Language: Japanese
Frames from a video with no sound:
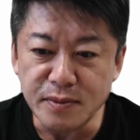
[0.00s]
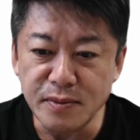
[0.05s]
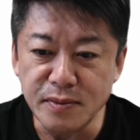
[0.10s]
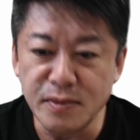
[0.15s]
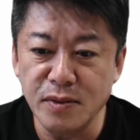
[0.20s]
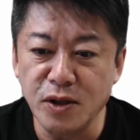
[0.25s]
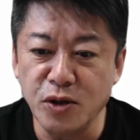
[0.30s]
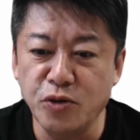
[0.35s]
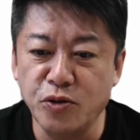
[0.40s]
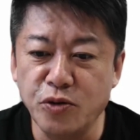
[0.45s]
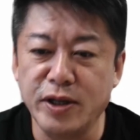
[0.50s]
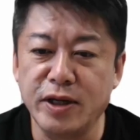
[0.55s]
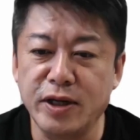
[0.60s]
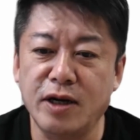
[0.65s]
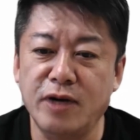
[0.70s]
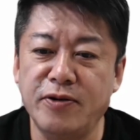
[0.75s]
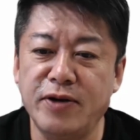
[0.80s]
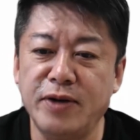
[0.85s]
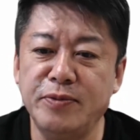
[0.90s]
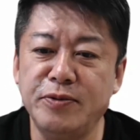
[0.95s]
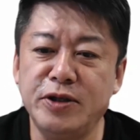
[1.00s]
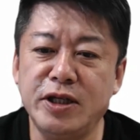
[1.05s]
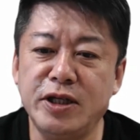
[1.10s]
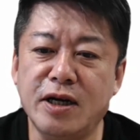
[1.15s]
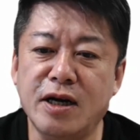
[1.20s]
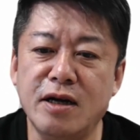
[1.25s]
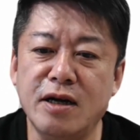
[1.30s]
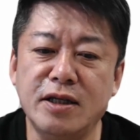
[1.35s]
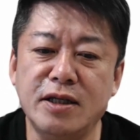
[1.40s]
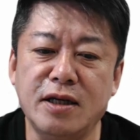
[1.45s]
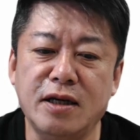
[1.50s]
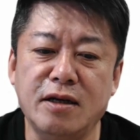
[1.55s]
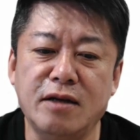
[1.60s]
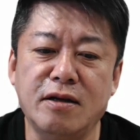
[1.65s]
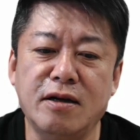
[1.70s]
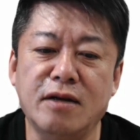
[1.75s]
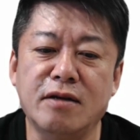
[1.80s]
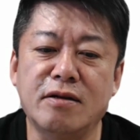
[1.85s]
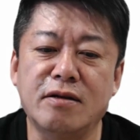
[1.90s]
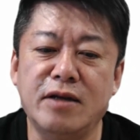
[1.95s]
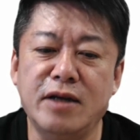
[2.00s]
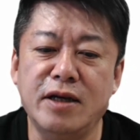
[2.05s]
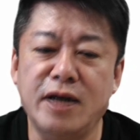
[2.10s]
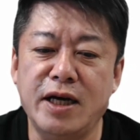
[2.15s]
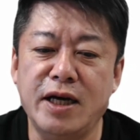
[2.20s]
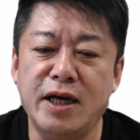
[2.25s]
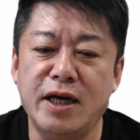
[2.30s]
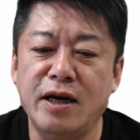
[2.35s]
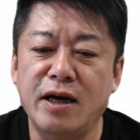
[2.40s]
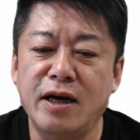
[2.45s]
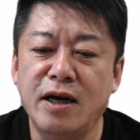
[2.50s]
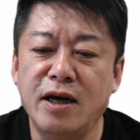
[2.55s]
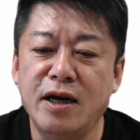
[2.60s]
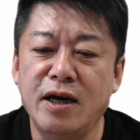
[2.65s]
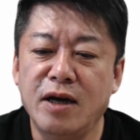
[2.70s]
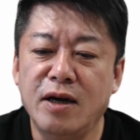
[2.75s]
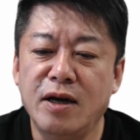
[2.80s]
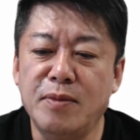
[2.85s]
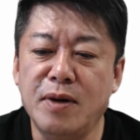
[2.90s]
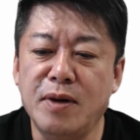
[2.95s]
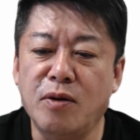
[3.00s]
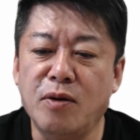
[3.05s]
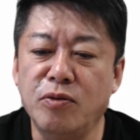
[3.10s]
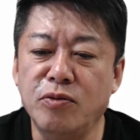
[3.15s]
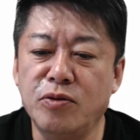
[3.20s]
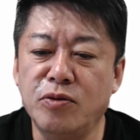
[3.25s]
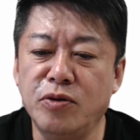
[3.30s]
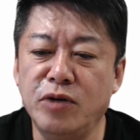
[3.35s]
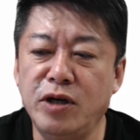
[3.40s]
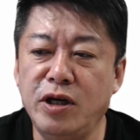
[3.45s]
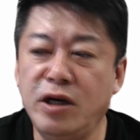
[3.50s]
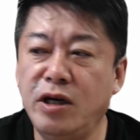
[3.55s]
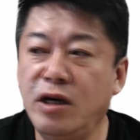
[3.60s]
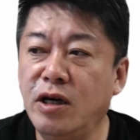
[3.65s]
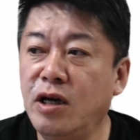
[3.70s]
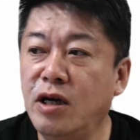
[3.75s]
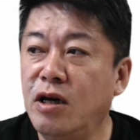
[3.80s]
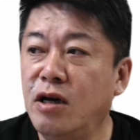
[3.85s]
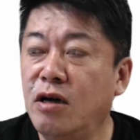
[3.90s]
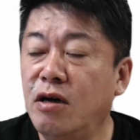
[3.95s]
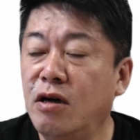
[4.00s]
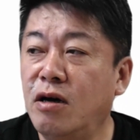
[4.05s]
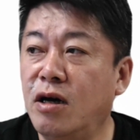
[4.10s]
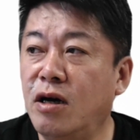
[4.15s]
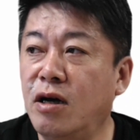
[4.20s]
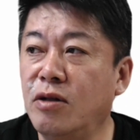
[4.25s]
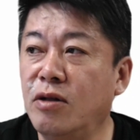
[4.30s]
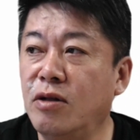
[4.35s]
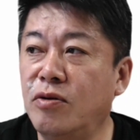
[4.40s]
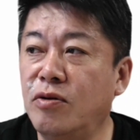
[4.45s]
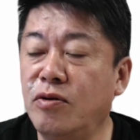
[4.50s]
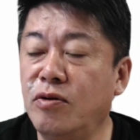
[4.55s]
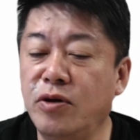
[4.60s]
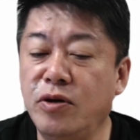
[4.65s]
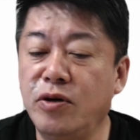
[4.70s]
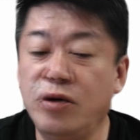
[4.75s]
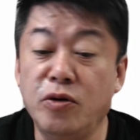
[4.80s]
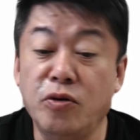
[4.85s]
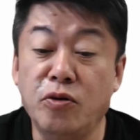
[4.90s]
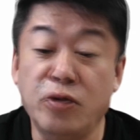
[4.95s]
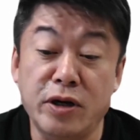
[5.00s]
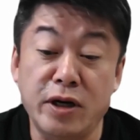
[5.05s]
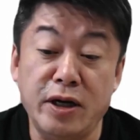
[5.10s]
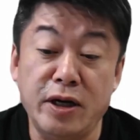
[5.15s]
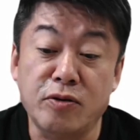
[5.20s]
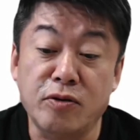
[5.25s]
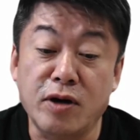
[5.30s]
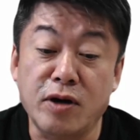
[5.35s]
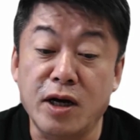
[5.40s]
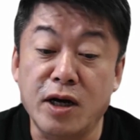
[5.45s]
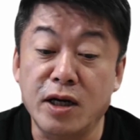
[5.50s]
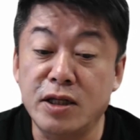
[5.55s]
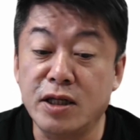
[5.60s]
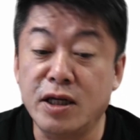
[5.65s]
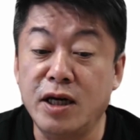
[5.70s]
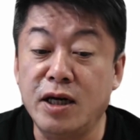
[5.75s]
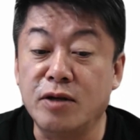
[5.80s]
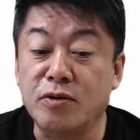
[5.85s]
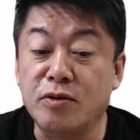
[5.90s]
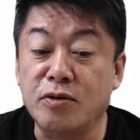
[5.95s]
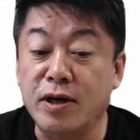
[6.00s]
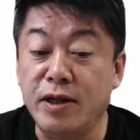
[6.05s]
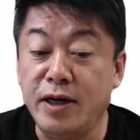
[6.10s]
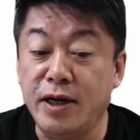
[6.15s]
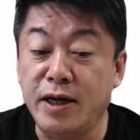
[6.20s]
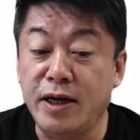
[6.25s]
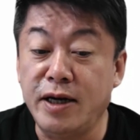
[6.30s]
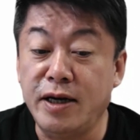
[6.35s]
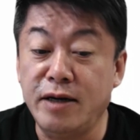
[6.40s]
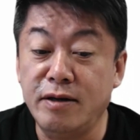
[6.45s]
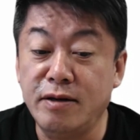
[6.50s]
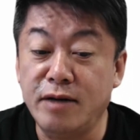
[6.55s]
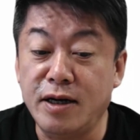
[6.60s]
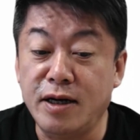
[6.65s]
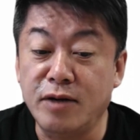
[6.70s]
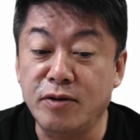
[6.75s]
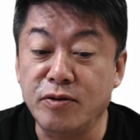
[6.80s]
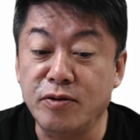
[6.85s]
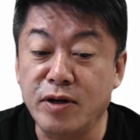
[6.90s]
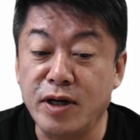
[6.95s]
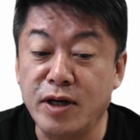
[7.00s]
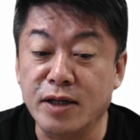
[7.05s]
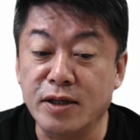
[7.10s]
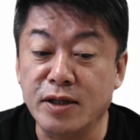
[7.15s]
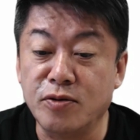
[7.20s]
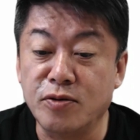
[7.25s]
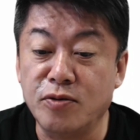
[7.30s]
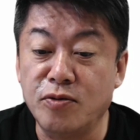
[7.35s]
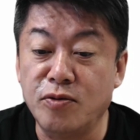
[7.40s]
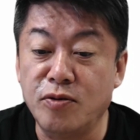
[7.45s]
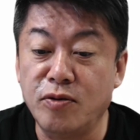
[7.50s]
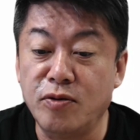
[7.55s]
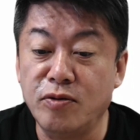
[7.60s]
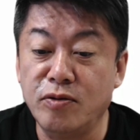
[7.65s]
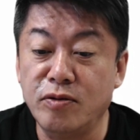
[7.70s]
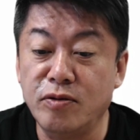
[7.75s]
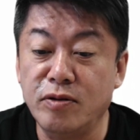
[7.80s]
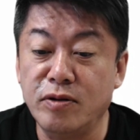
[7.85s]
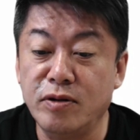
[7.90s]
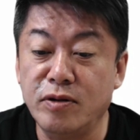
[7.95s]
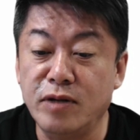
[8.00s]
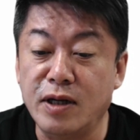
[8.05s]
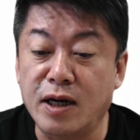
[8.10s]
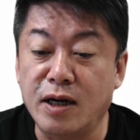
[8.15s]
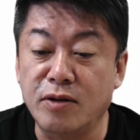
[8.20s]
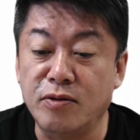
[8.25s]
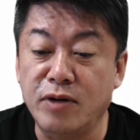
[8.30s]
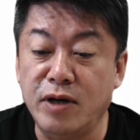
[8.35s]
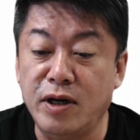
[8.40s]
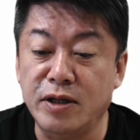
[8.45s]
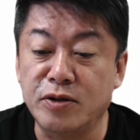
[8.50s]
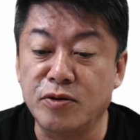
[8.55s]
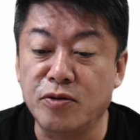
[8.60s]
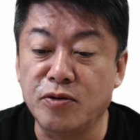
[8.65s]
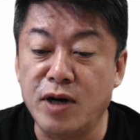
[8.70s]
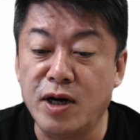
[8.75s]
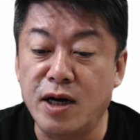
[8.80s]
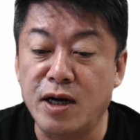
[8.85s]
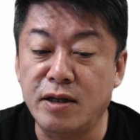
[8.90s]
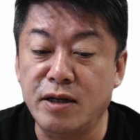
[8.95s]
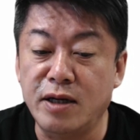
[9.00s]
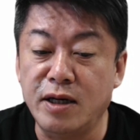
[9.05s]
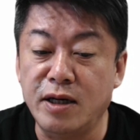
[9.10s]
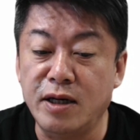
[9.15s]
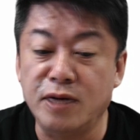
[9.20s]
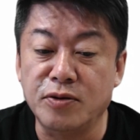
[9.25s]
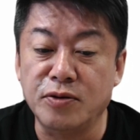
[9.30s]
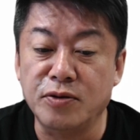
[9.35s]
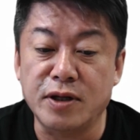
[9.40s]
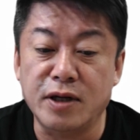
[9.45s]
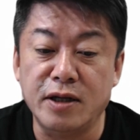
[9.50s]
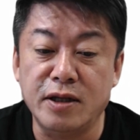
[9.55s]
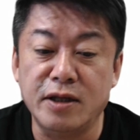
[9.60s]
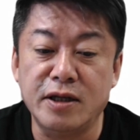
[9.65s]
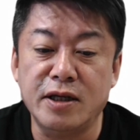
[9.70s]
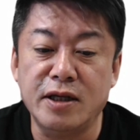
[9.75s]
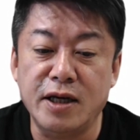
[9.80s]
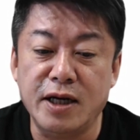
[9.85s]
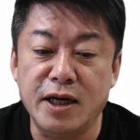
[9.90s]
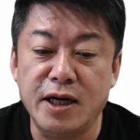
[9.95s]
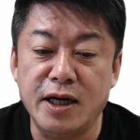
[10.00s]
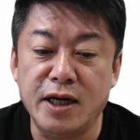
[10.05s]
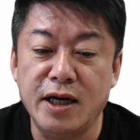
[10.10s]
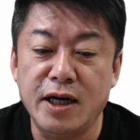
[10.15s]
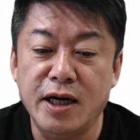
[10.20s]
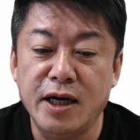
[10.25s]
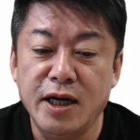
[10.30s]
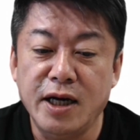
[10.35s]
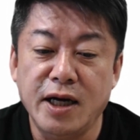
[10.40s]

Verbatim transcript: 要はだから ファイブジー 回線になって、まあ、本当にあの フォーケー とか エイトケー とかであの画像あの映像が伝送されてきて、